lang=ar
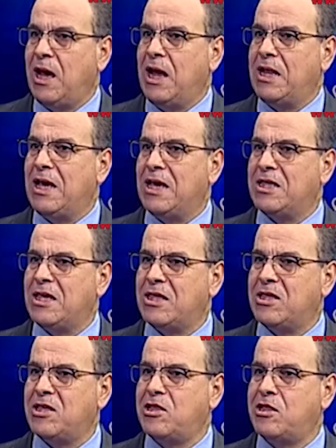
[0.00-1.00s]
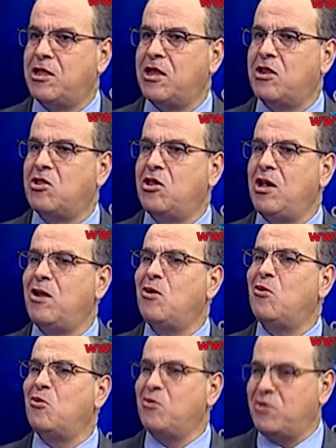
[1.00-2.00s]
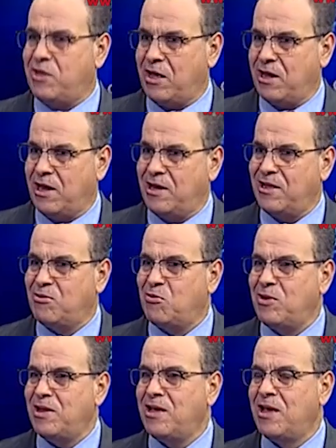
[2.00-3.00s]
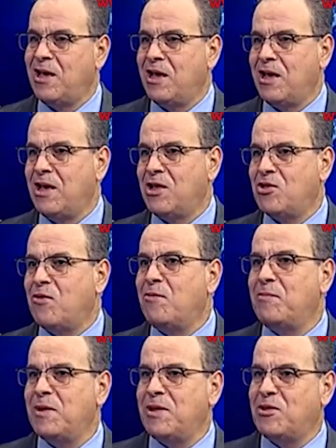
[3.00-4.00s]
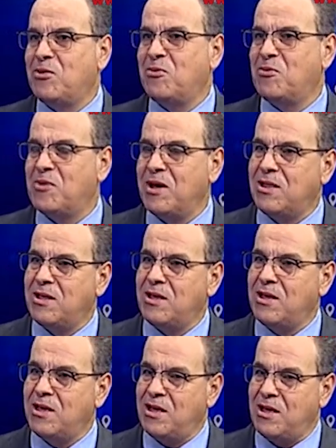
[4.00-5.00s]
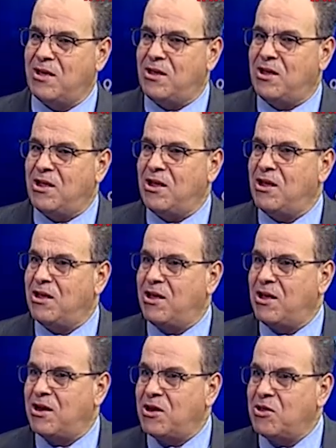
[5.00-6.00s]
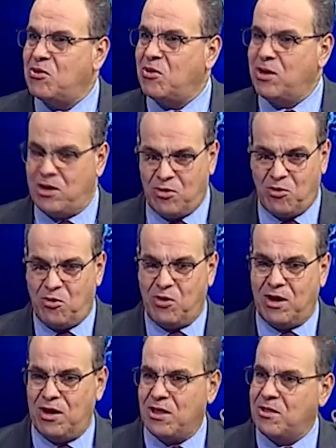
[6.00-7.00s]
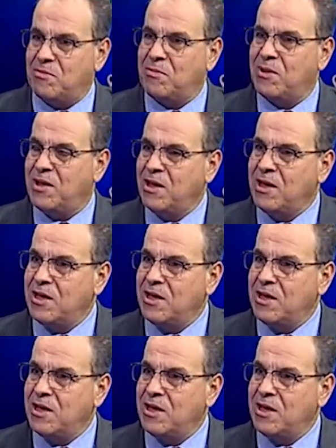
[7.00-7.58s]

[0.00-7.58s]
على اساس استرجال الانثى يعني تولي آه، تقوم بسلوكات آه، الرجل يعني الكره لازم